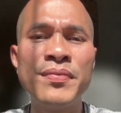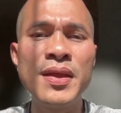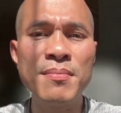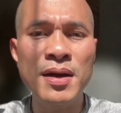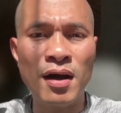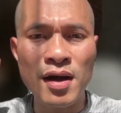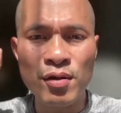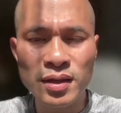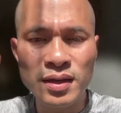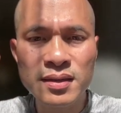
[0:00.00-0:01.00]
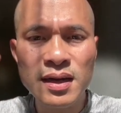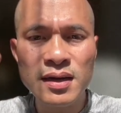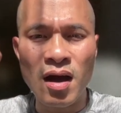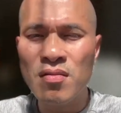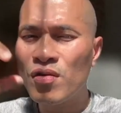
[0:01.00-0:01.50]
nhưng mà nó đầu tư
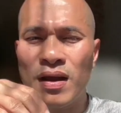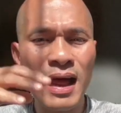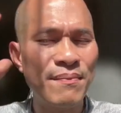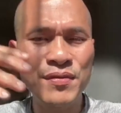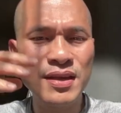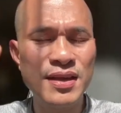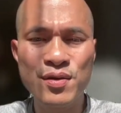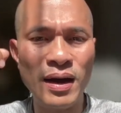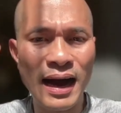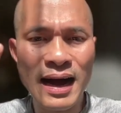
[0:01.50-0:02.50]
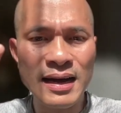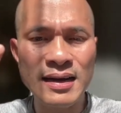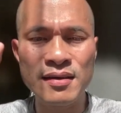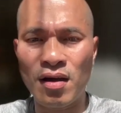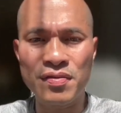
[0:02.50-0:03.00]
nó không có làm gì nhiều cả
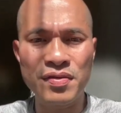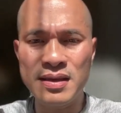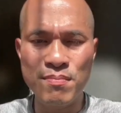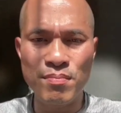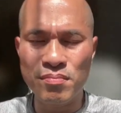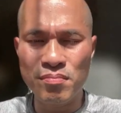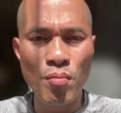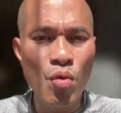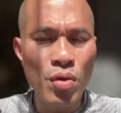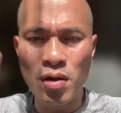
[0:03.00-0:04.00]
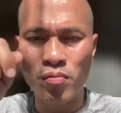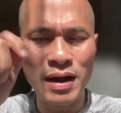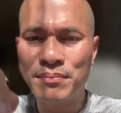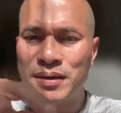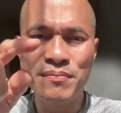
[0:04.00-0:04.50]
nó chỉ mua đúng
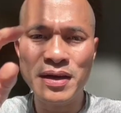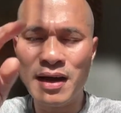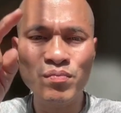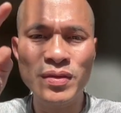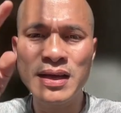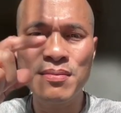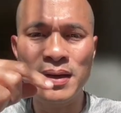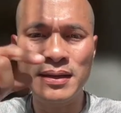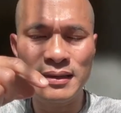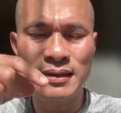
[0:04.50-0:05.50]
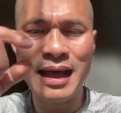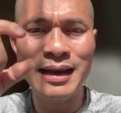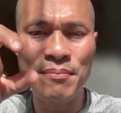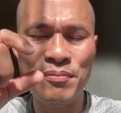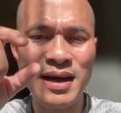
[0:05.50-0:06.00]
500 cái công ty mà thành
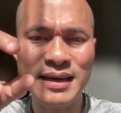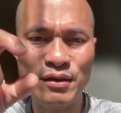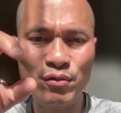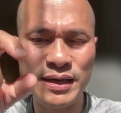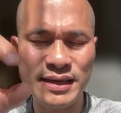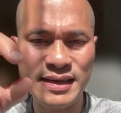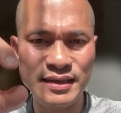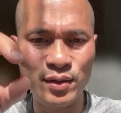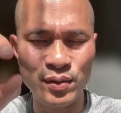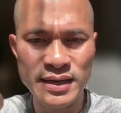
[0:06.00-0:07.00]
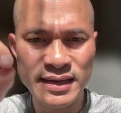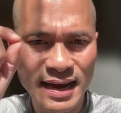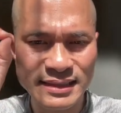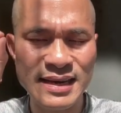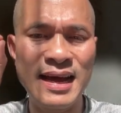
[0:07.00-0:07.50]
lập ra cái quỹ chỉ số
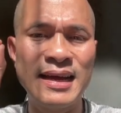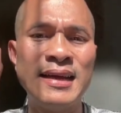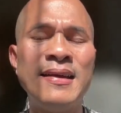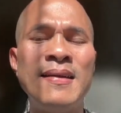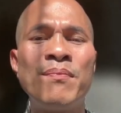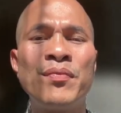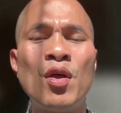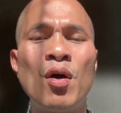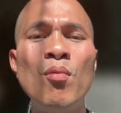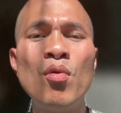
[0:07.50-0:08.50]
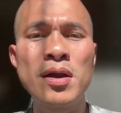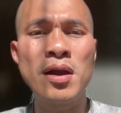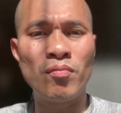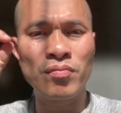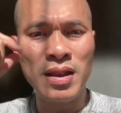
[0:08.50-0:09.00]
index này nó mua
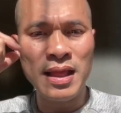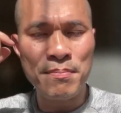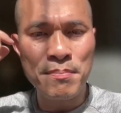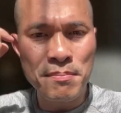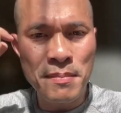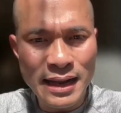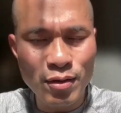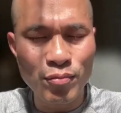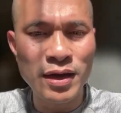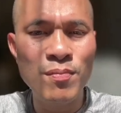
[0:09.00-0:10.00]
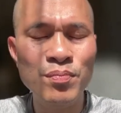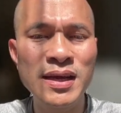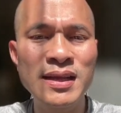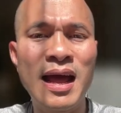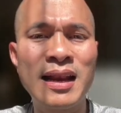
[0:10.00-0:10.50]
đúng là ba chục cái công
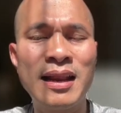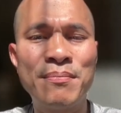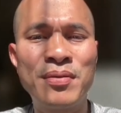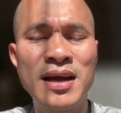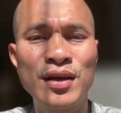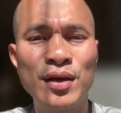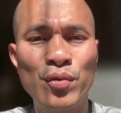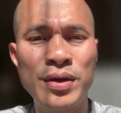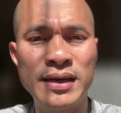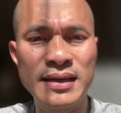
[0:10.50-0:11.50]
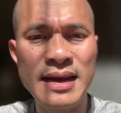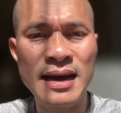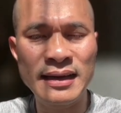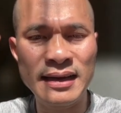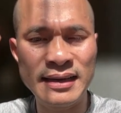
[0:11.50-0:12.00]
ty thành lập ra cái quỹ uh,
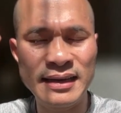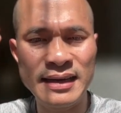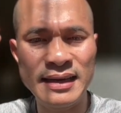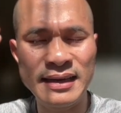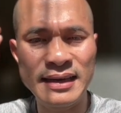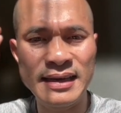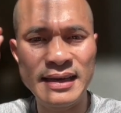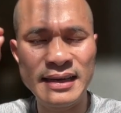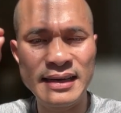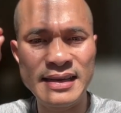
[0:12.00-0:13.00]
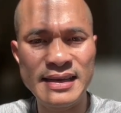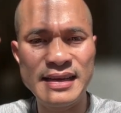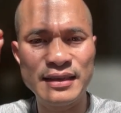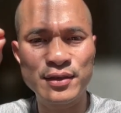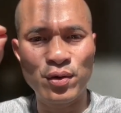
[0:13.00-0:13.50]
cái, cái cái cái
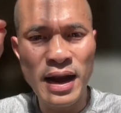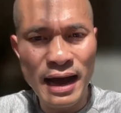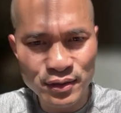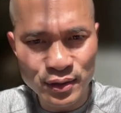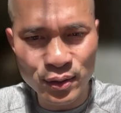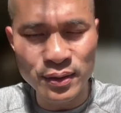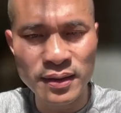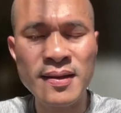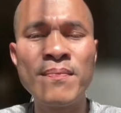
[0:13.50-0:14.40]
chỉ số Dow Jones